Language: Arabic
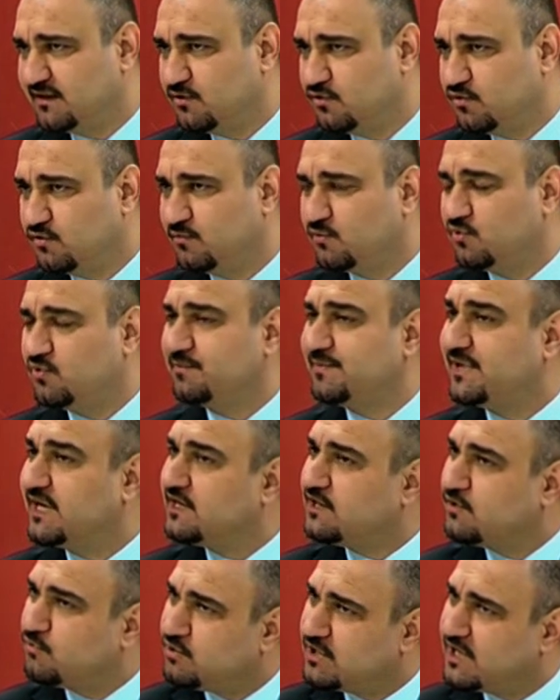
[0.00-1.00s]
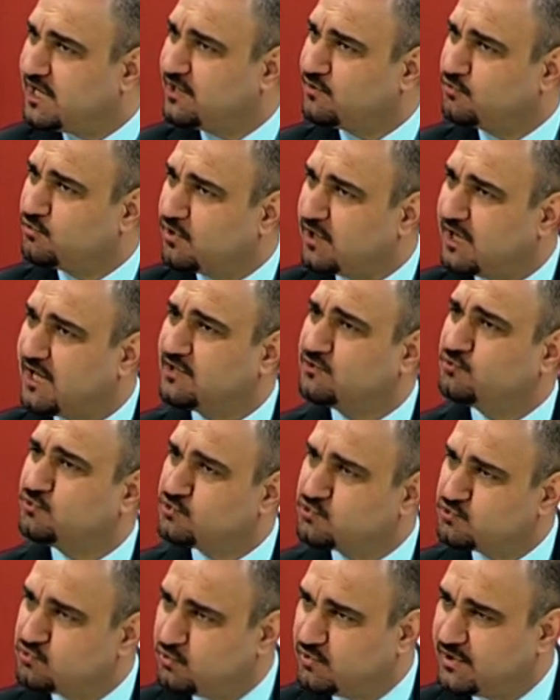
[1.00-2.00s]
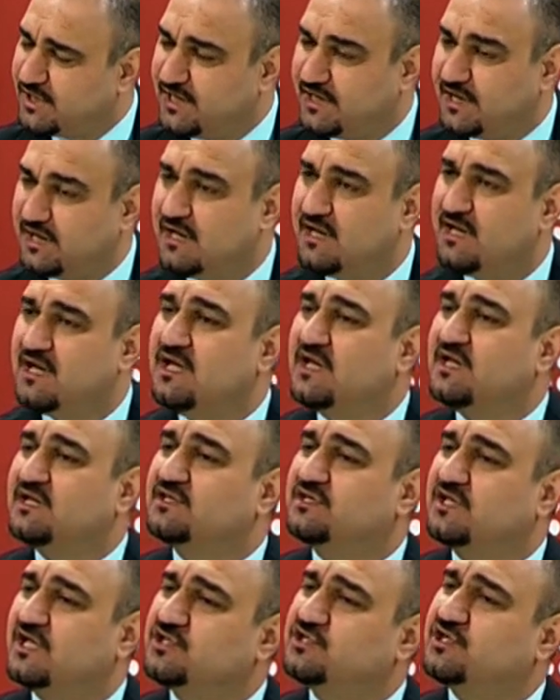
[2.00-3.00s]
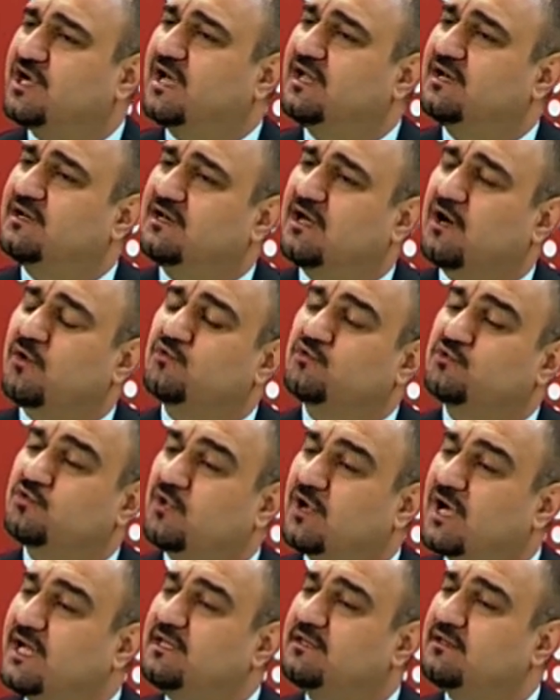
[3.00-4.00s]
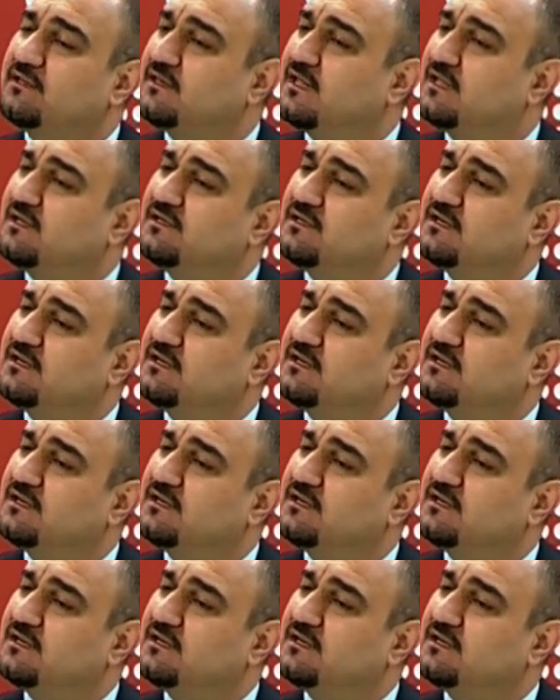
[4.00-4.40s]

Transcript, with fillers: الامور بان هناك نقاط دستوريه تجعل او تقيض